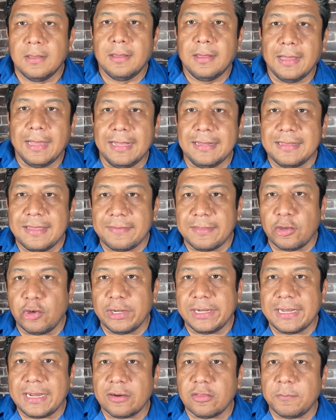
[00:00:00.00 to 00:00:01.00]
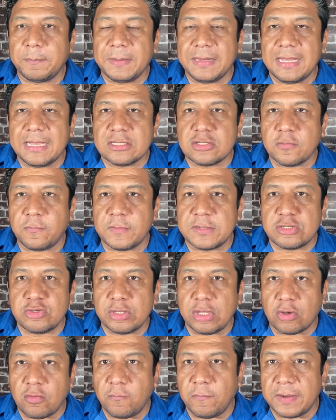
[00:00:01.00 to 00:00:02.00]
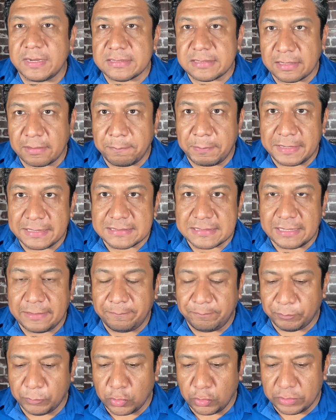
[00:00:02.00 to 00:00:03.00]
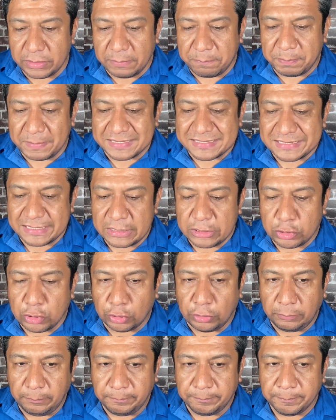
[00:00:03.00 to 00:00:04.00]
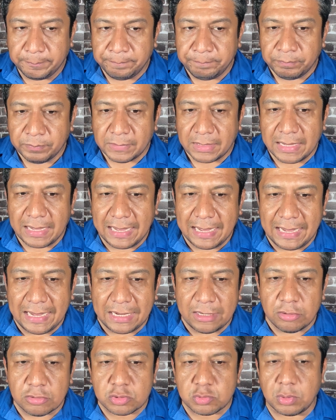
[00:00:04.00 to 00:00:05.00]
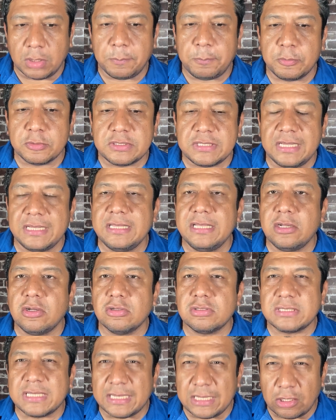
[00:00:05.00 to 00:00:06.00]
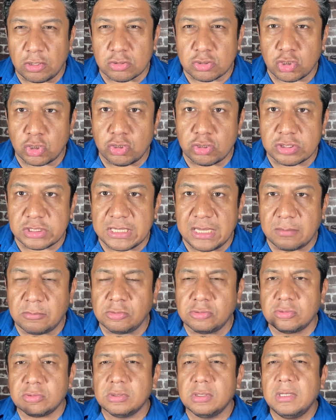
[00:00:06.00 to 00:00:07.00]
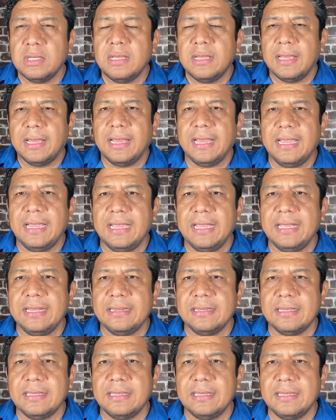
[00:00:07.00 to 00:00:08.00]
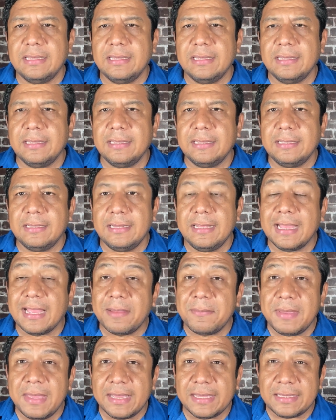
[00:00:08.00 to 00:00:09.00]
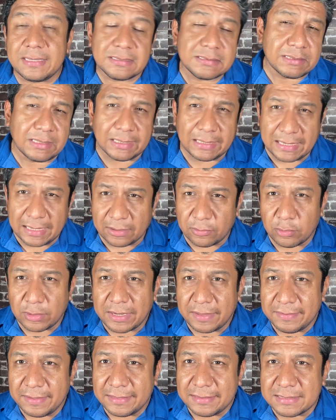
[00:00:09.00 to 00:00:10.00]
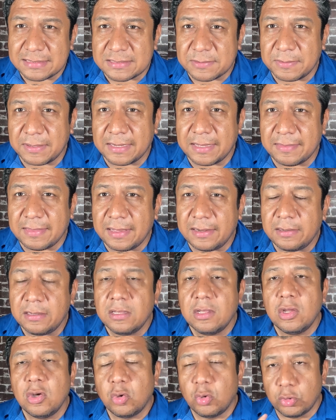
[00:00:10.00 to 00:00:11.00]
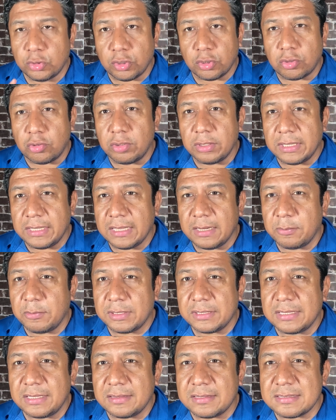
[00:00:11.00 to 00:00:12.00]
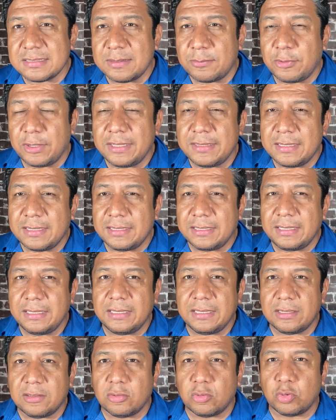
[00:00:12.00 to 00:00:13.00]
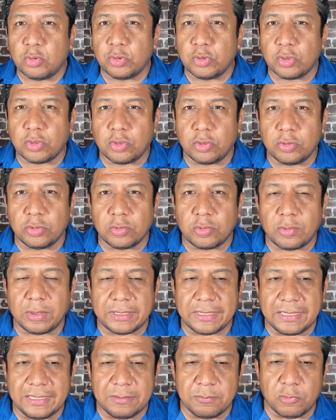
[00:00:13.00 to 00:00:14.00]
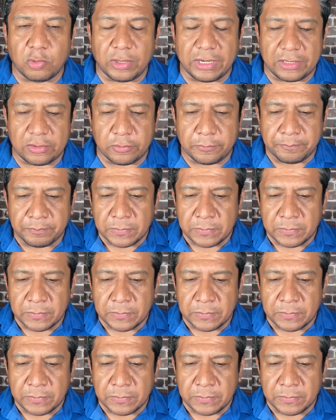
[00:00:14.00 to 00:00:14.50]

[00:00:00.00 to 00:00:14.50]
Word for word: El día de hoy Ricardo Peláez ofreció una conferencia de prensa donde presentó a los cuerpos técnicos que ya los conocíamos, en eh, Liga MX, Ricardo Cadena se va a quedar junto con Guillermo Hernández La Morena y junto con Joaquín Moreno.